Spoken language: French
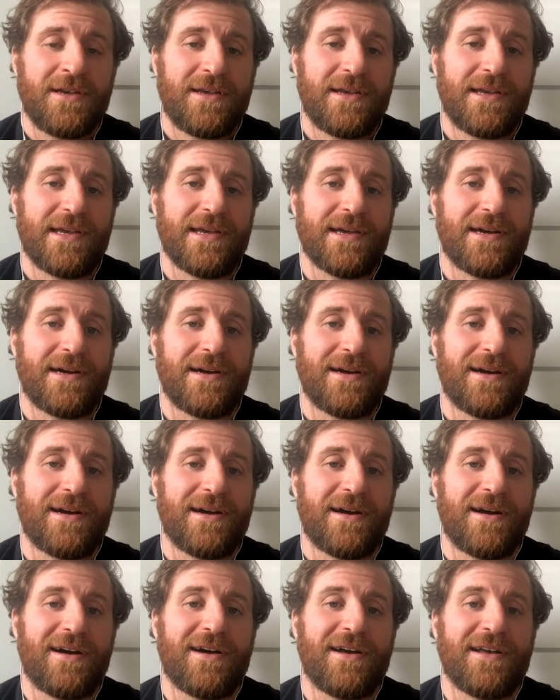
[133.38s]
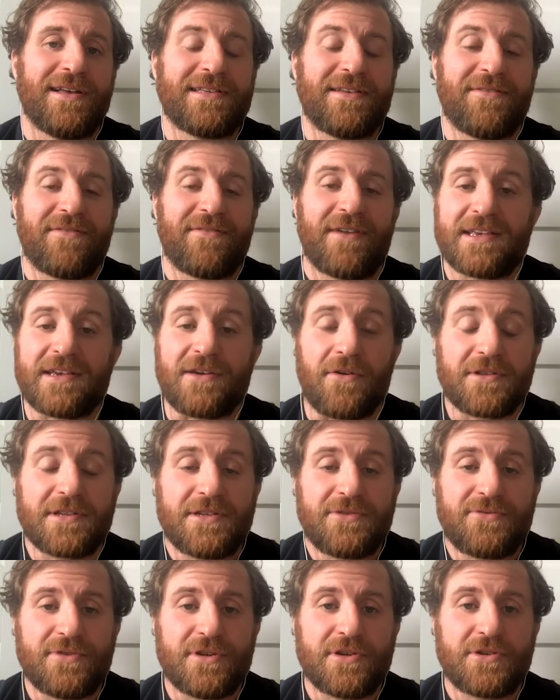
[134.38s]
et, et c'est vrai qu'il
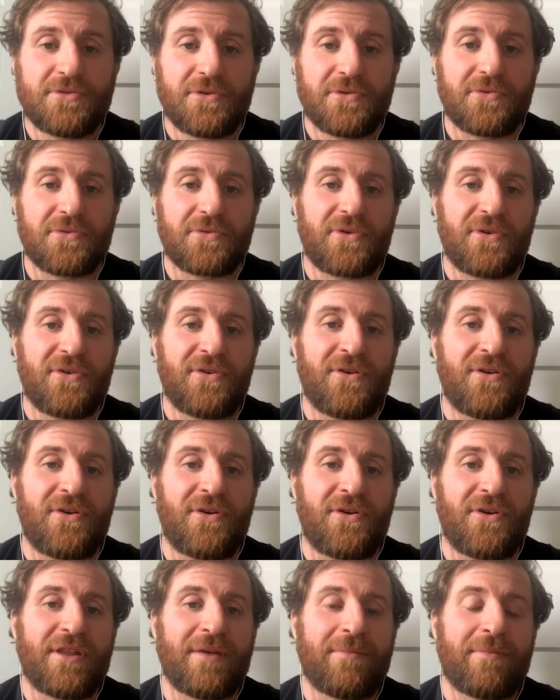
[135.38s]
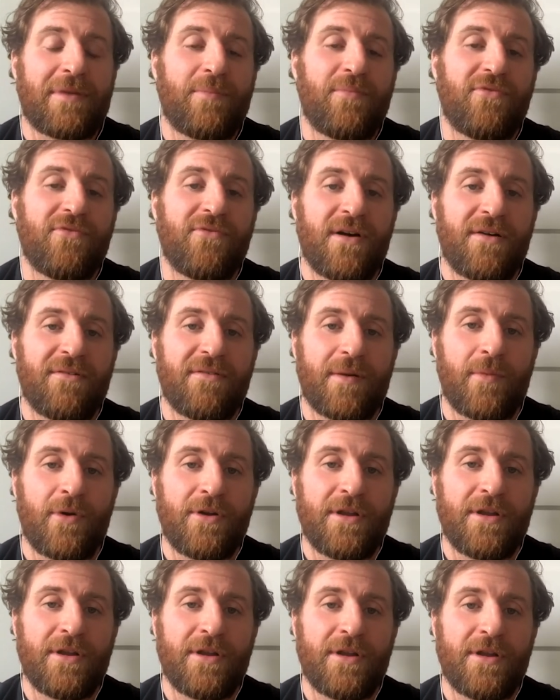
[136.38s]
grandit tous les jours donc on aimerait pouvoir vraiment
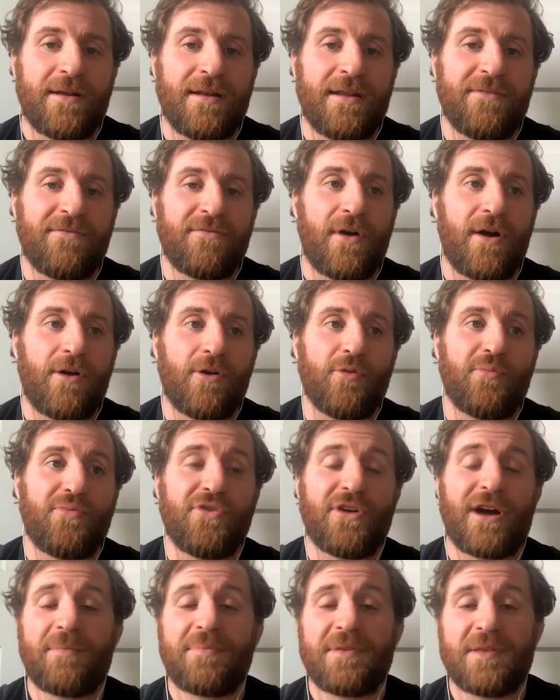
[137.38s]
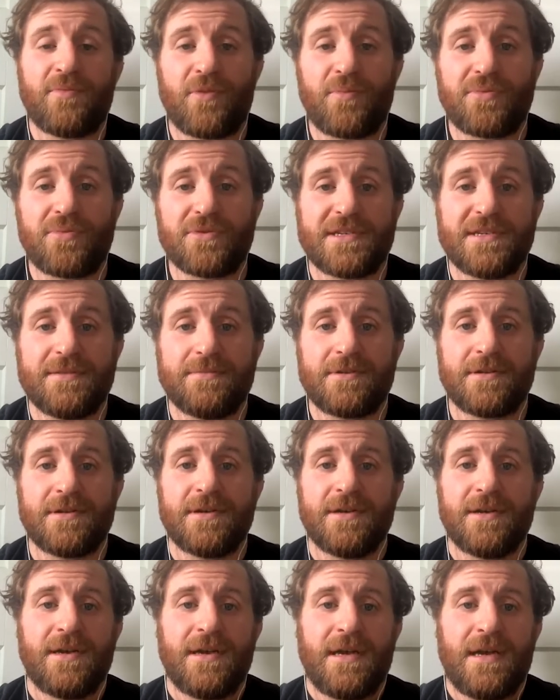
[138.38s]
les, les voir le plus rapidement possible,
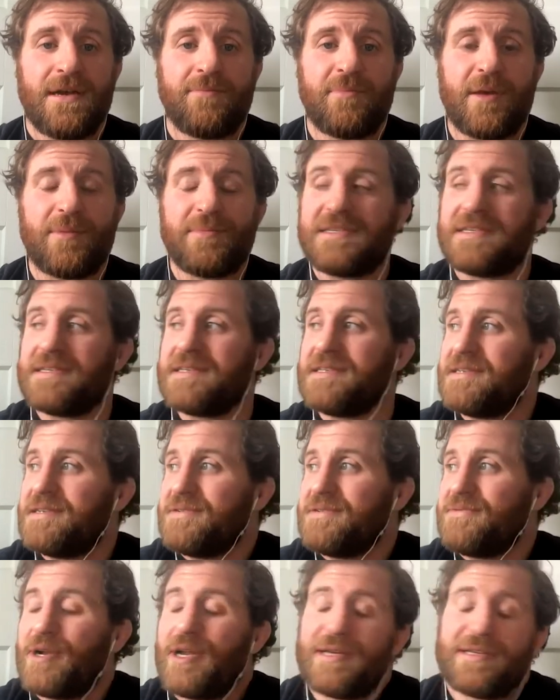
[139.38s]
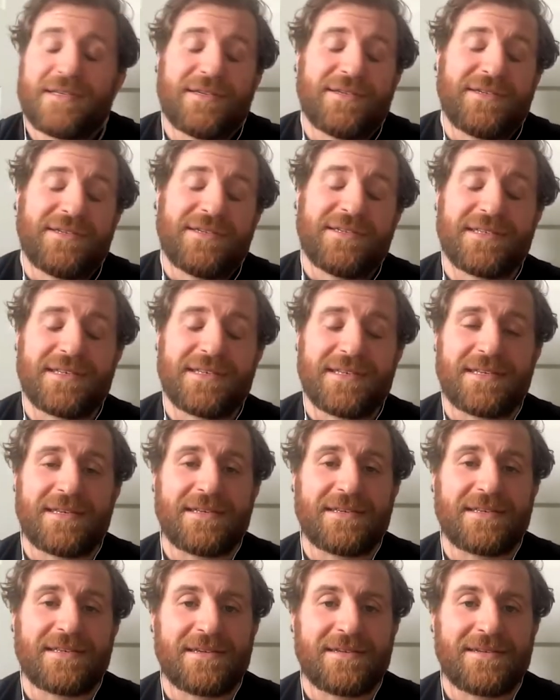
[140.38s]
même si voilà
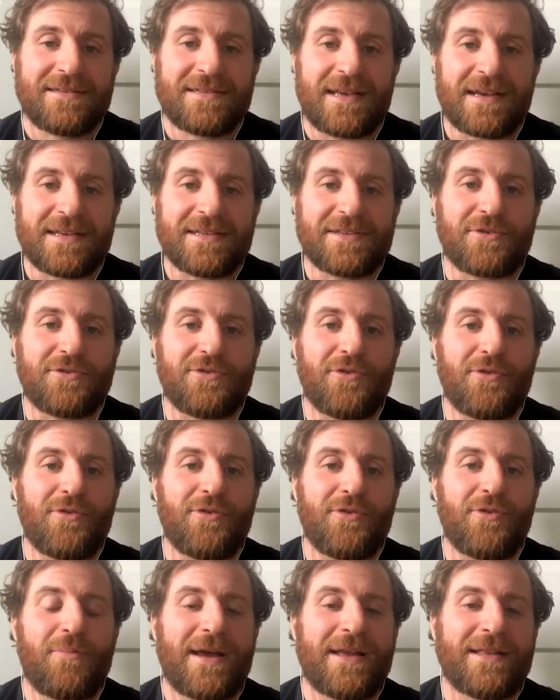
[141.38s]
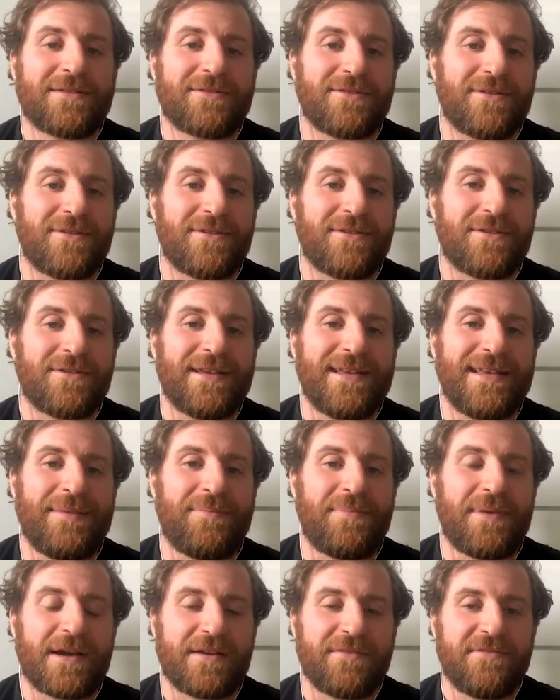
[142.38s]
ça risque de ne pas être
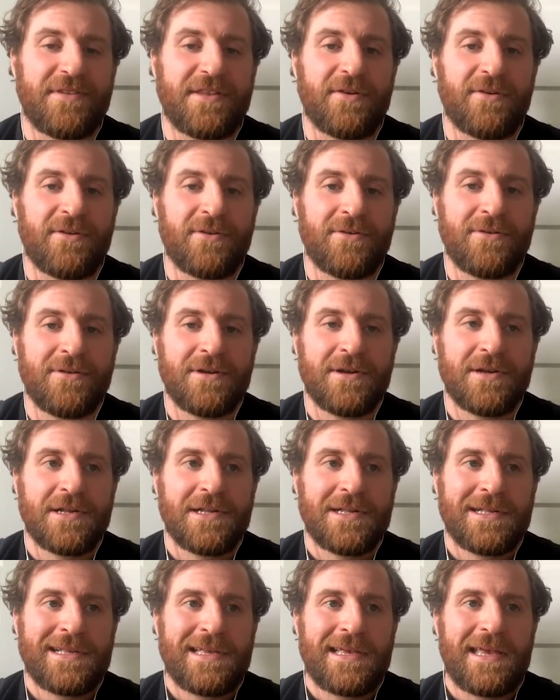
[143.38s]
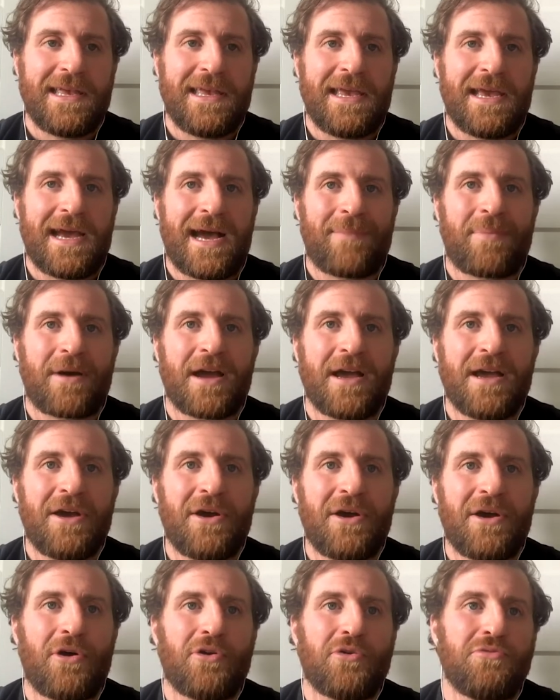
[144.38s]
hyper évident. Et après,
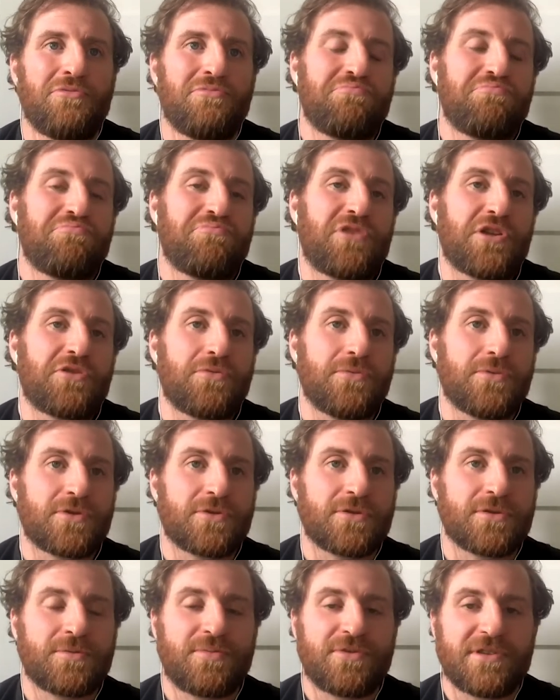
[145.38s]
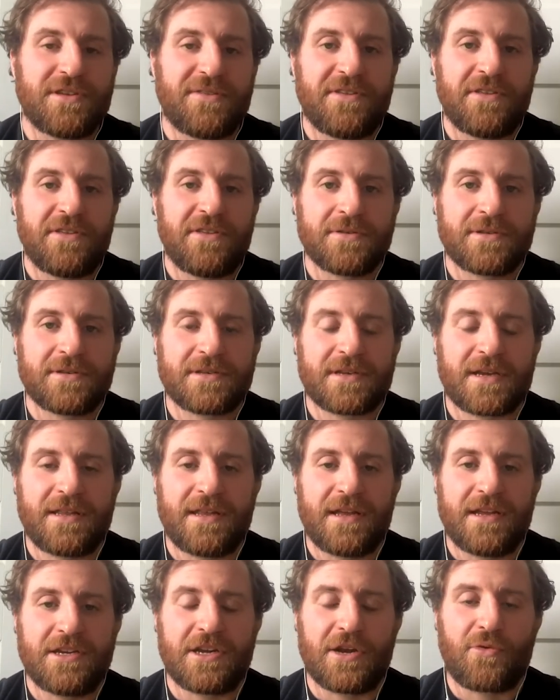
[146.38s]
euh, peut-être une chose plus évidente, ce serait
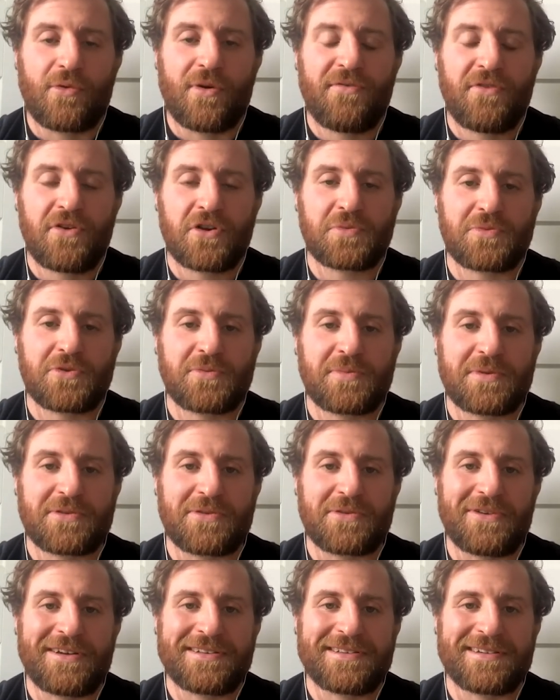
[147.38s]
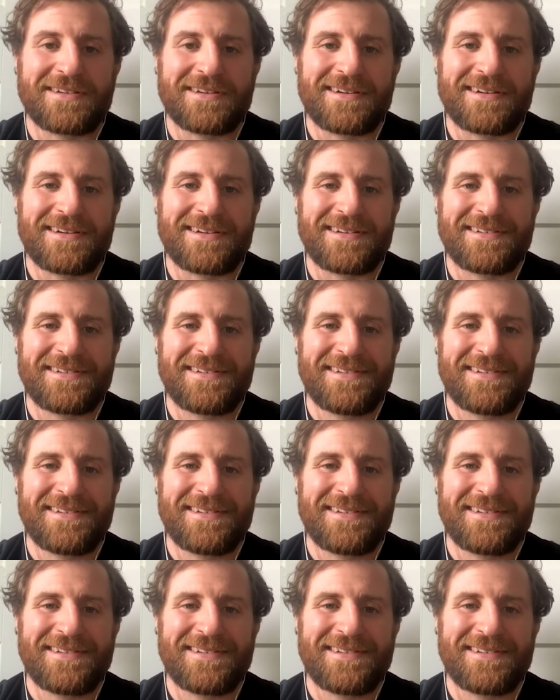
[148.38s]
d'aller chez le coiffeur, je pense, parce que là, ça,